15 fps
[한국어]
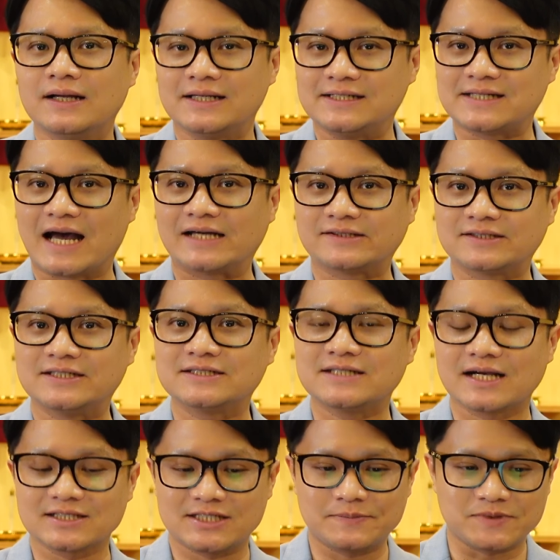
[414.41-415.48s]
이사야서
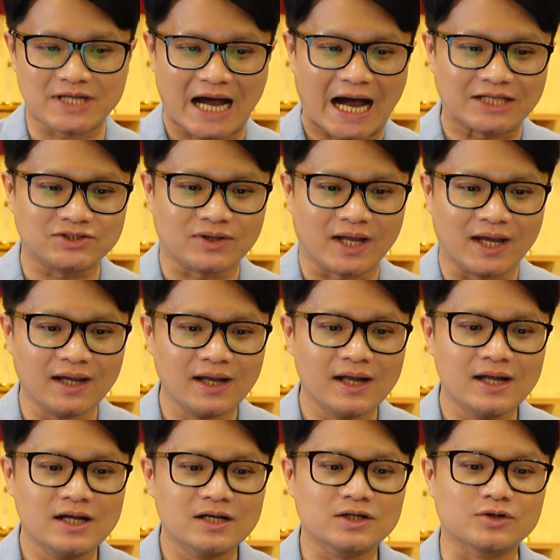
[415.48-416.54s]
7장 14절에
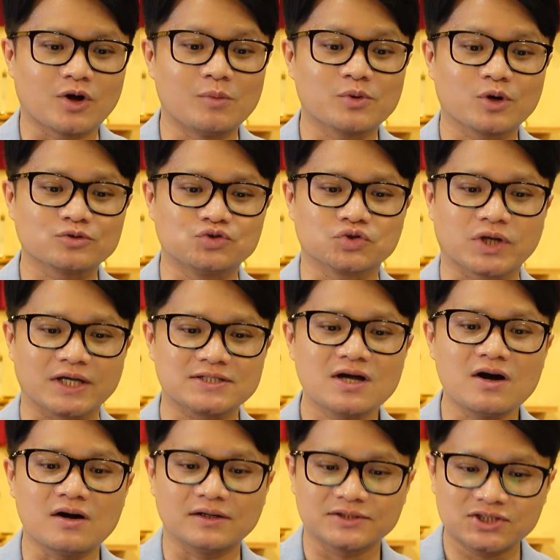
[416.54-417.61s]
그러므로
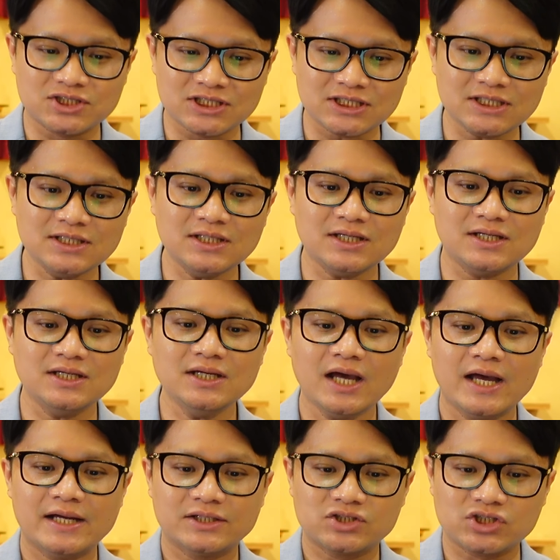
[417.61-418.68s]
주께서
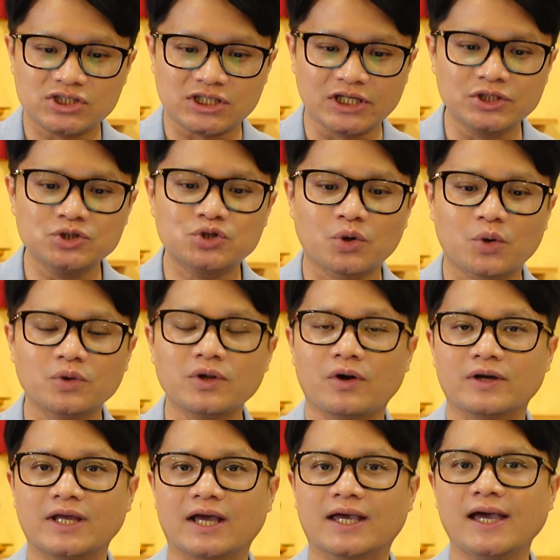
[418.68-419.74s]
친히 징조로
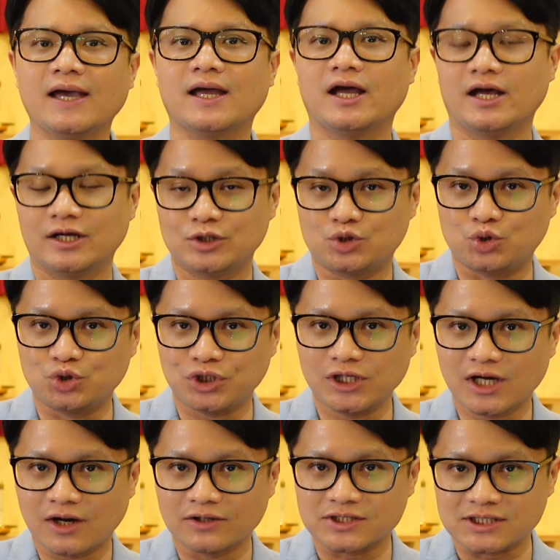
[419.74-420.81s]
너희에게
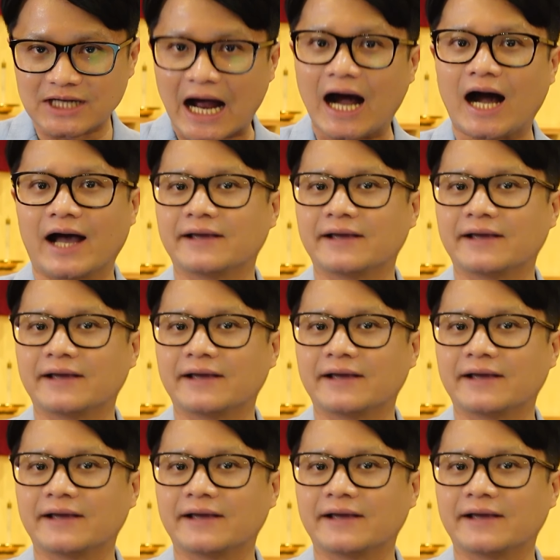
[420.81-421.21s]
주실 것이라